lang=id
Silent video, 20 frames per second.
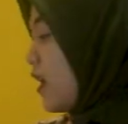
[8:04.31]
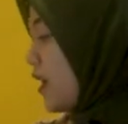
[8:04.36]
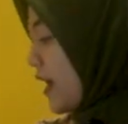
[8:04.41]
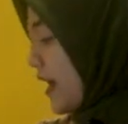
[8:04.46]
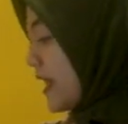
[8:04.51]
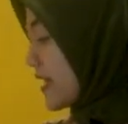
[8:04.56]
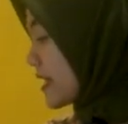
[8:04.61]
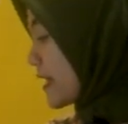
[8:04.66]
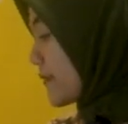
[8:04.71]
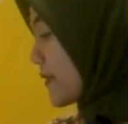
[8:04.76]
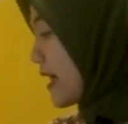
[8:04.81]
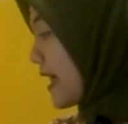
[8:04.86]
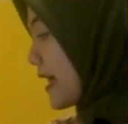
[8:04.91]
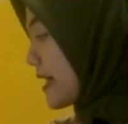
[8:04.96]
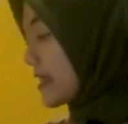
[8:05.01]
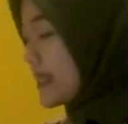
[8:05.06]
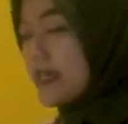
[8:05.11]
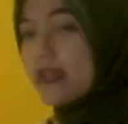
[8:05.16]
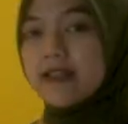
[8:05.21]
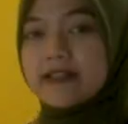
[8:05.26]
Oke terima
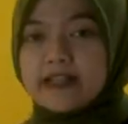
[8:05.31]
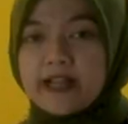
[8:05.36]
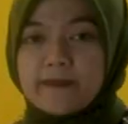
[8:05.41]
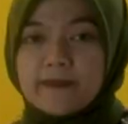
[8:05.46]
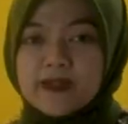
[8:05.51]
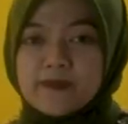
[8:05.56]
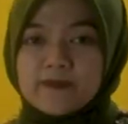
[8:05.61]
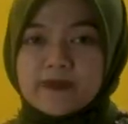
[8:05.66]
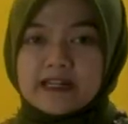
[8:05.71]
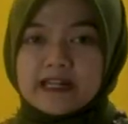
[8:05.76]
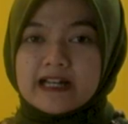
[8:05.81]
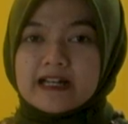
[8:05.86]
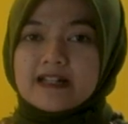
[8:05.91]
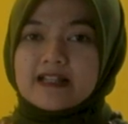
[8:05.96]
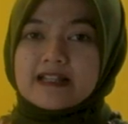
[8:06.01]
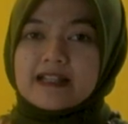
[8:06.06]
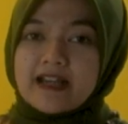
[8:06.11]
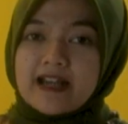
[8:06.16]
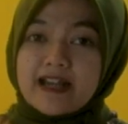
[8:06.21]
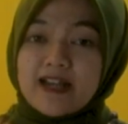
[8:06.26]
kasih ya sahabat
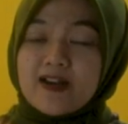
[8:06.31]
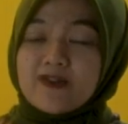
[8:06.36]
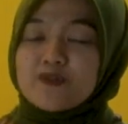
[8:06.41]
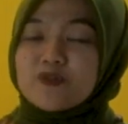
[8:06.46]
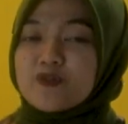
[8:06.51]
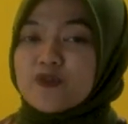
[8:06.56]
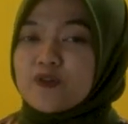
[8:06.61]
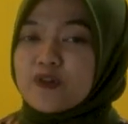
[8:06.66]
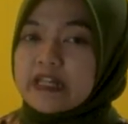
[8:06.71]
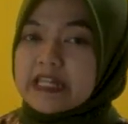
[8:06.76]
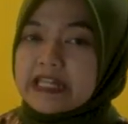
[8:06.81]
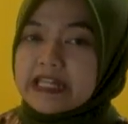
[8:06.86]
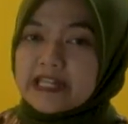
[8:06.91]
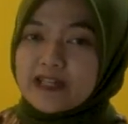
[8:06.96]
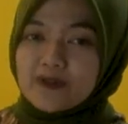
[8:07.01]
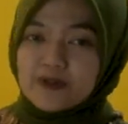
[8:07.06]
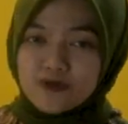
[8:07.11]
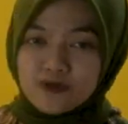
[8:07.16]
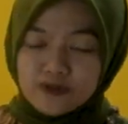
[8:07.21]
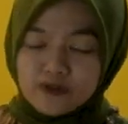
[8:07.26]
bediler, saya undur
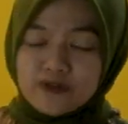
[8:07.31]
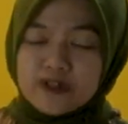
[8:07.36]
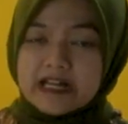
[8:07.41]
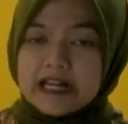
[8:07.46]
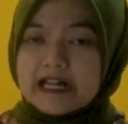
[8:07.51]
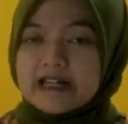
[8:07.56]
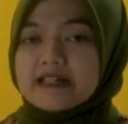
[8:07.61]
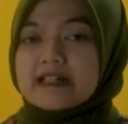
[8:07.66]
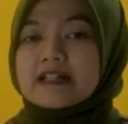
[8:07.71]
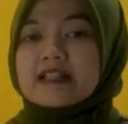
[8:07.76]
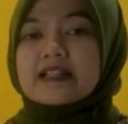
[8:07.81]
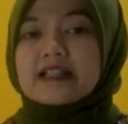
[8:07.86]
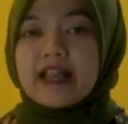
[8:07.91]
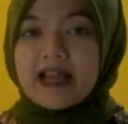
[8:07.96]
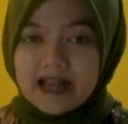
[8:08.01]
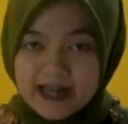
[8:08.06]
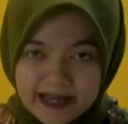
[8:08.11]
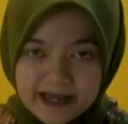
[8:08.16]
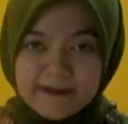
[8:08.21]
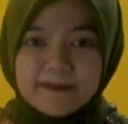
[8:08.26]
diri dulu dan
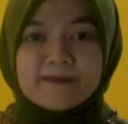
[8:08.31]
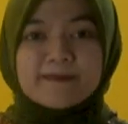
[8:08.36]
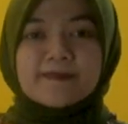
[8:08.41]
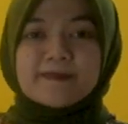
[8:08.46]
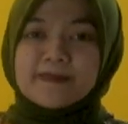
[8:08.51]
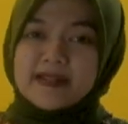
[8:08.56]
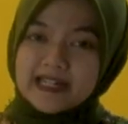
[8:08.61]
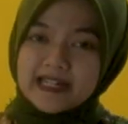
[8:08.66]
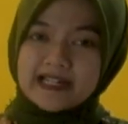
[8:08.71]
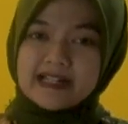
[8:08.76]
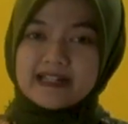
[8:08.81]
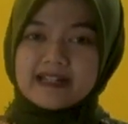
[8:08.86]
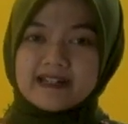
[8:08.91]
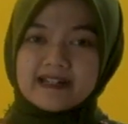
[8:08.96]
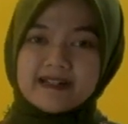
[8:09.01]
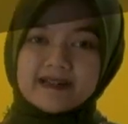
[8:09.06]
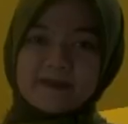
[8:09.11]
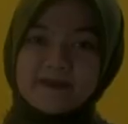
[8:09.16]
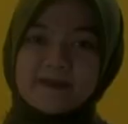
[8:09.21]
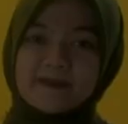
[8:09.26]
salam
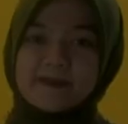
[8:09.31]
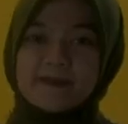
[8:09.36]
bediler.